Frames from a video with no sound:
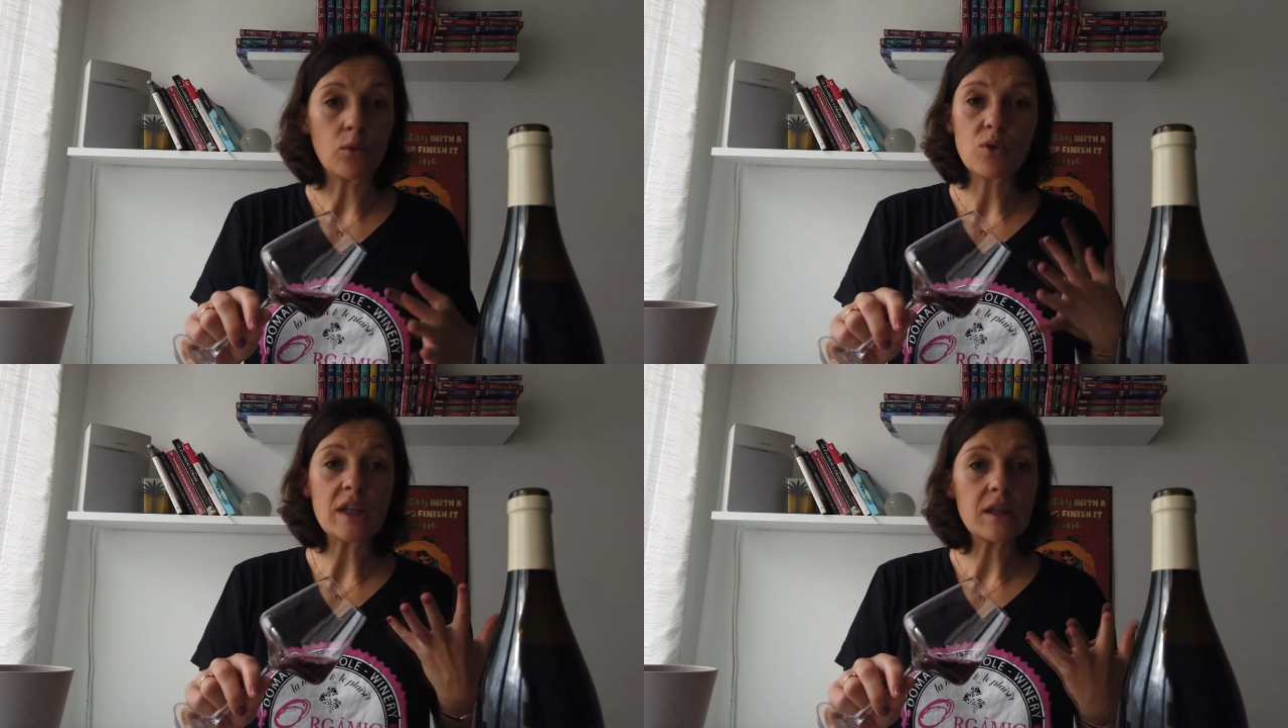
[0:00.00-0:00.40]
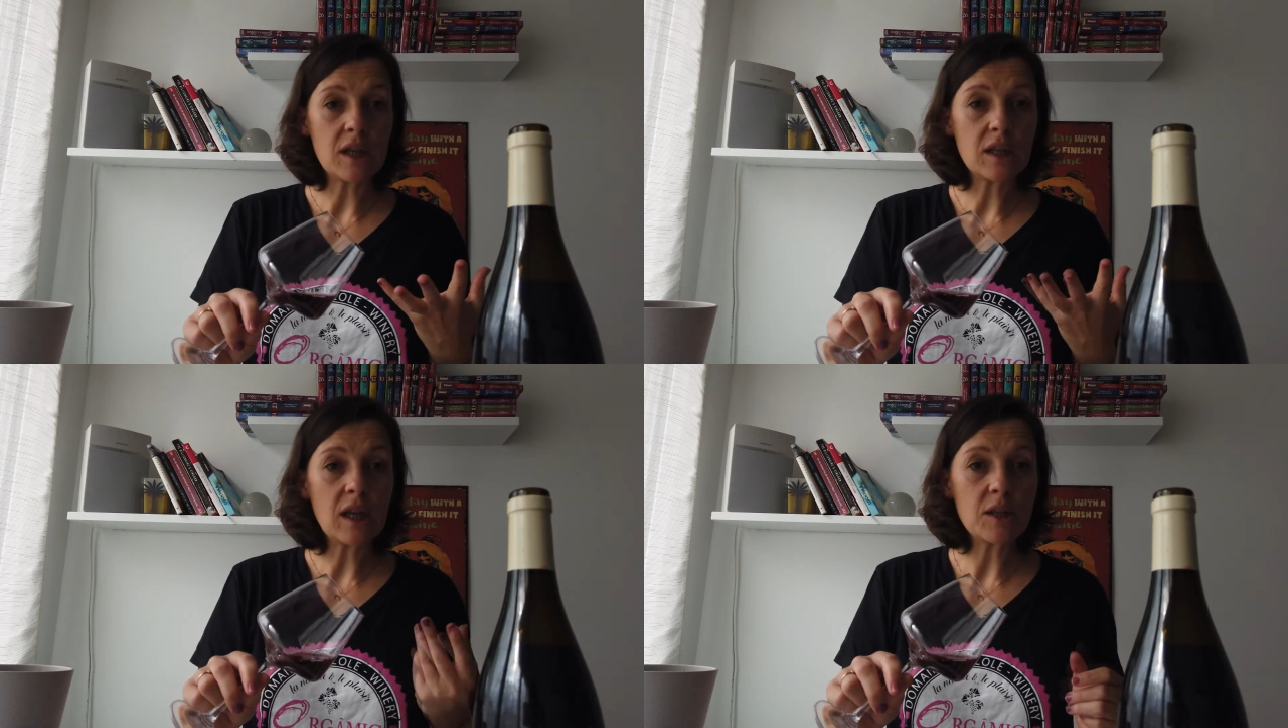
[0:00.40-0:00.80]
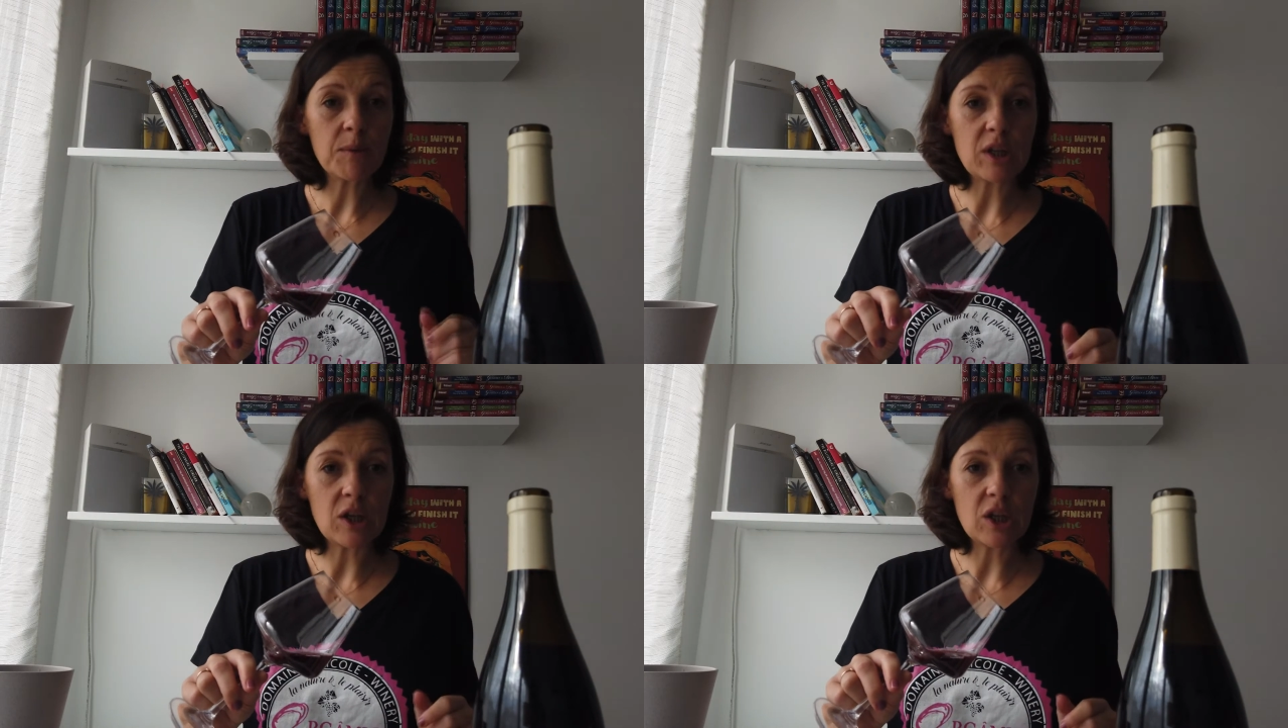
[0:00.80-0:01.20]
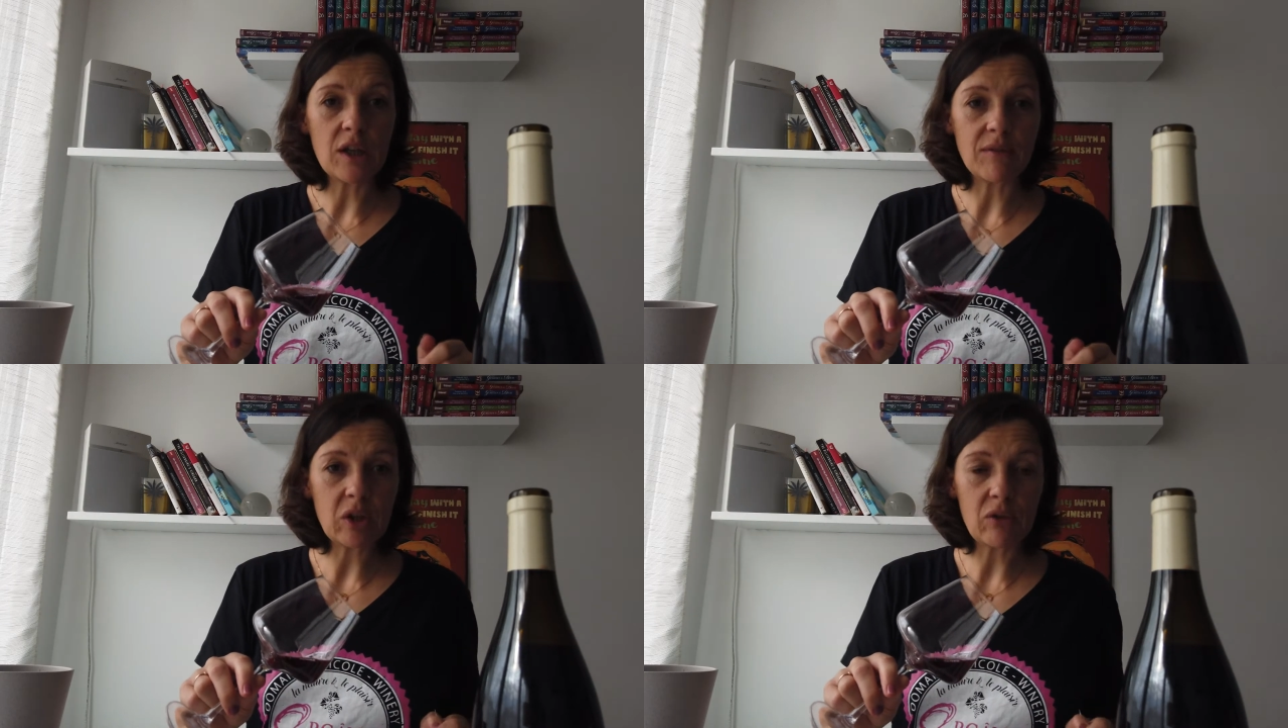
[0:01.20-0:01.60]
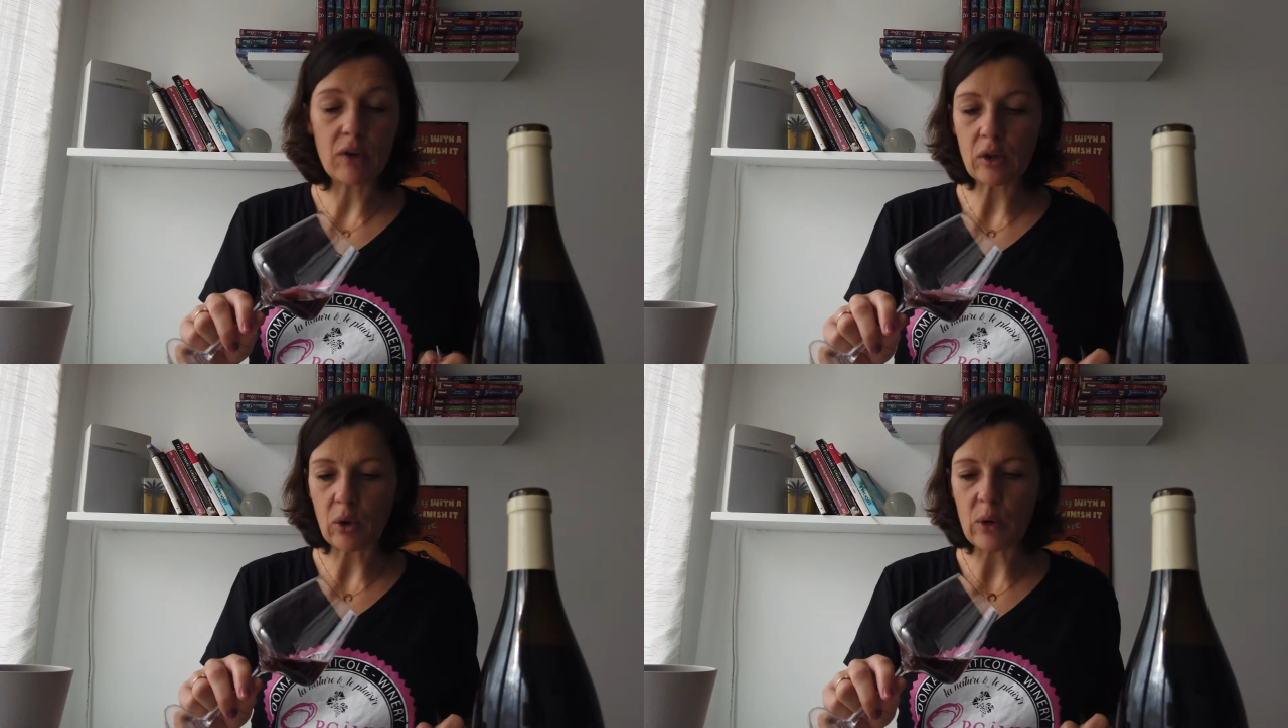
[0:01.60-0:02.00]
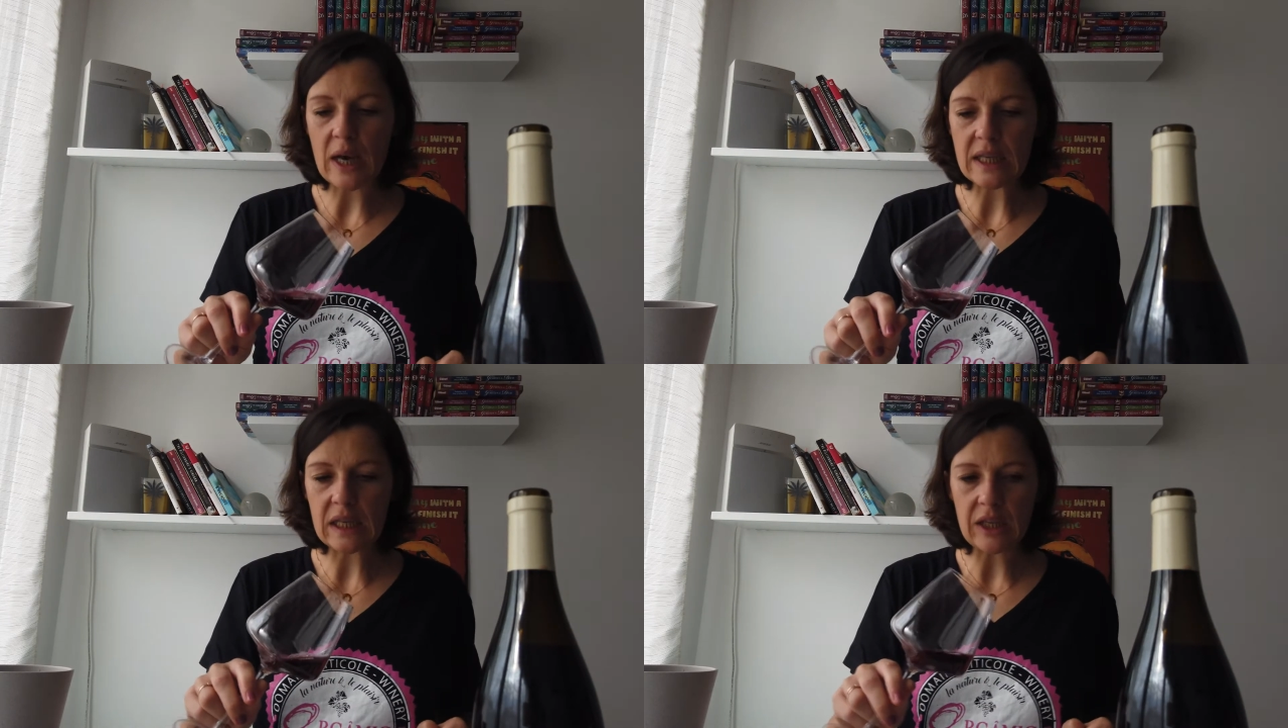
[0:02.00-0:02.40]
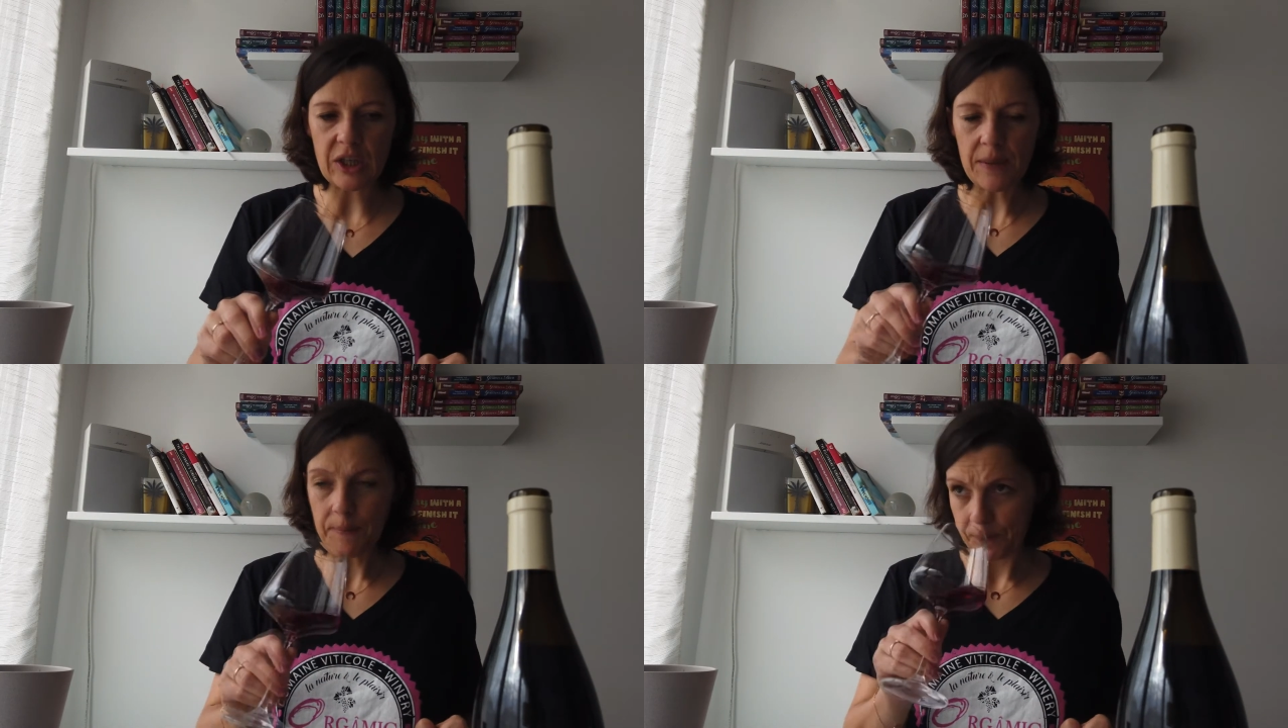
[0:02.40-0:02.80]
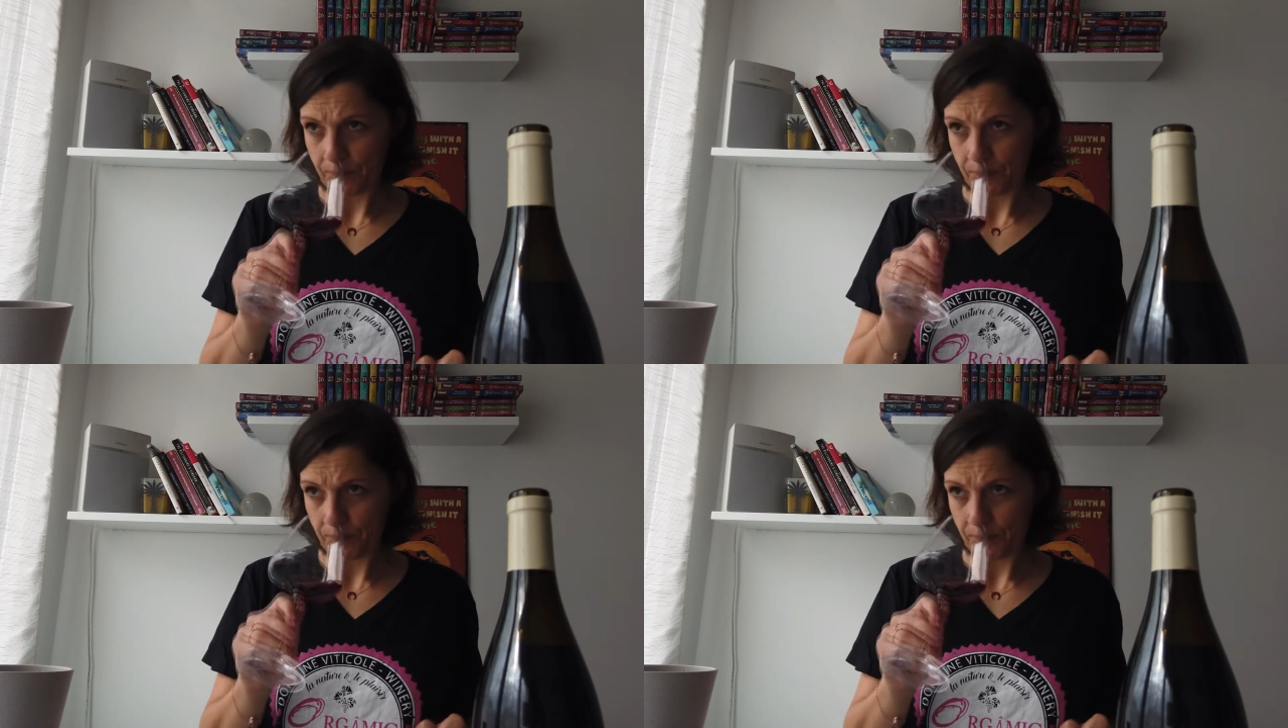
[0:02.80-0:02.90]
Donc ça, ça laisse présager d'un vin qui va être assez léger